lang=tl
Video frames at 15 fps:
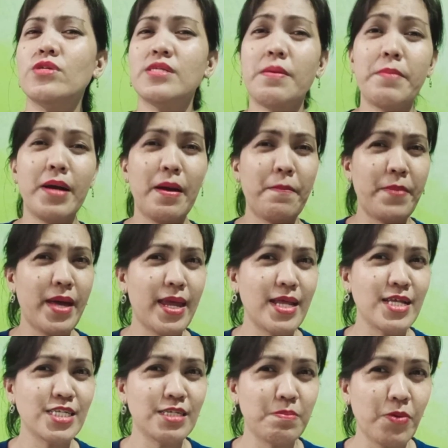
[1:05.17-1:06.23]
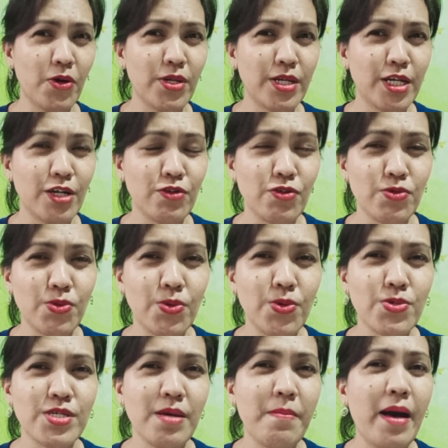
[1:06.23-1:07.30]
Sa mga parents po na nagtuturo
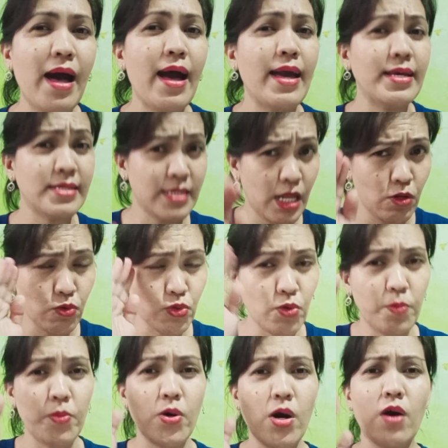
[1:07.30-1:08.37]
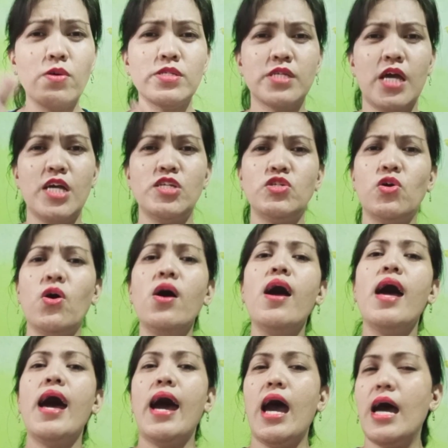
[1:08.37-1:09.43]
sa bahay, saludo po ako sa inyo
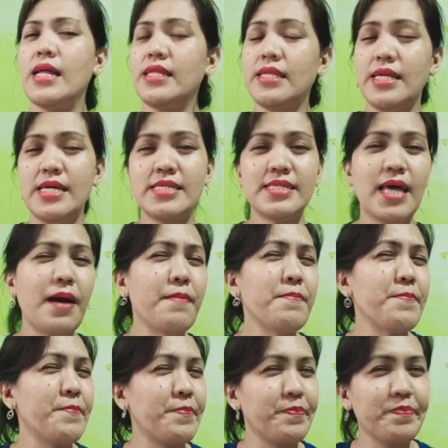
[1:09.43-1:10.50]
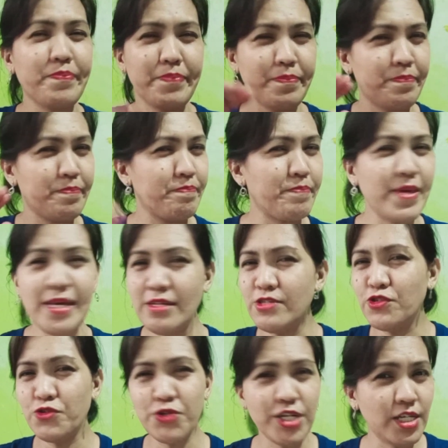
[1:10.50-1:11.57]
at isang big
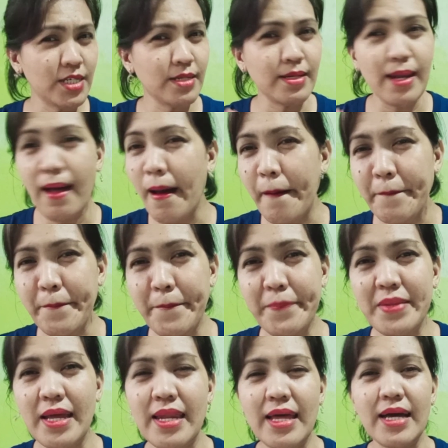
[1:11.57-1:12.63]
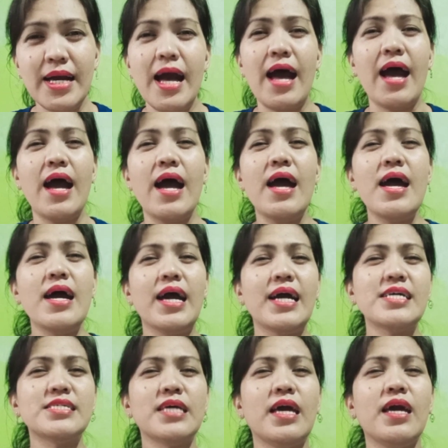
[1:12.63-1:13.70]
thank talaga
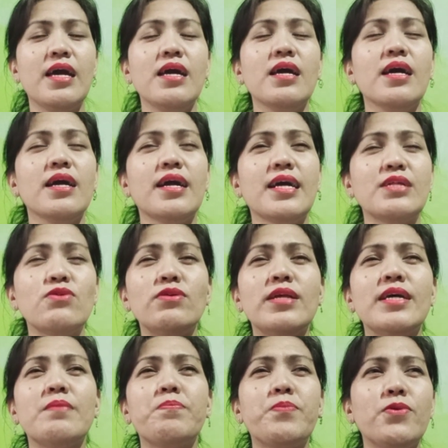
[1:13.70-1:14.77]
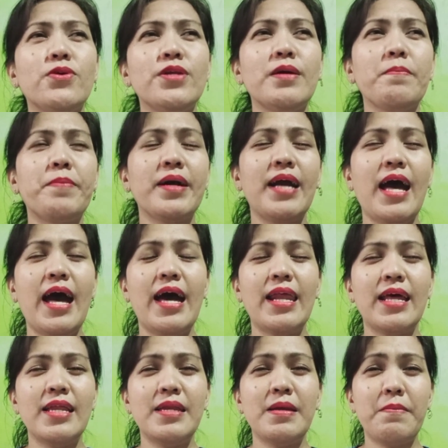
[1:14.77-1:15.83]
kasi Katulad po ng
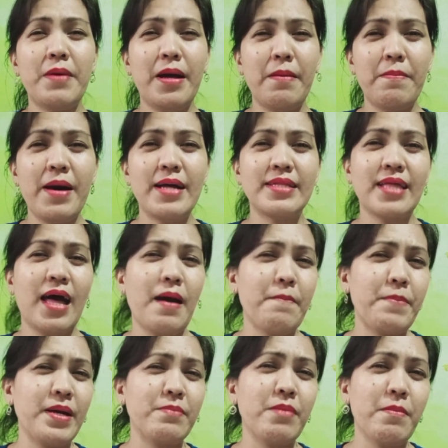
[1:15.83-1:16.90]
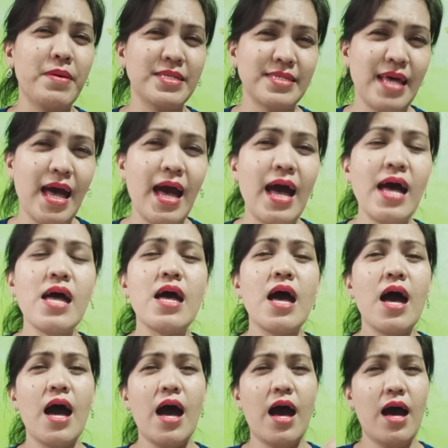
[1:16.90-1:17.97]
pag-aaral ng mga bata, ang pagbabasa,
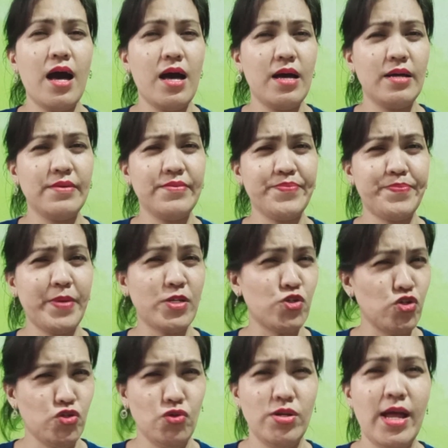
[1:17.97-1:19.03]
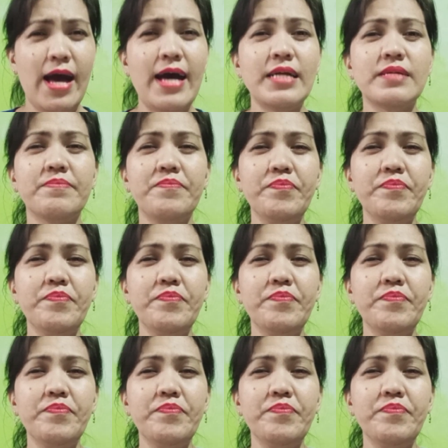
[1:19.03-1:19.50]
ang pagsusulat,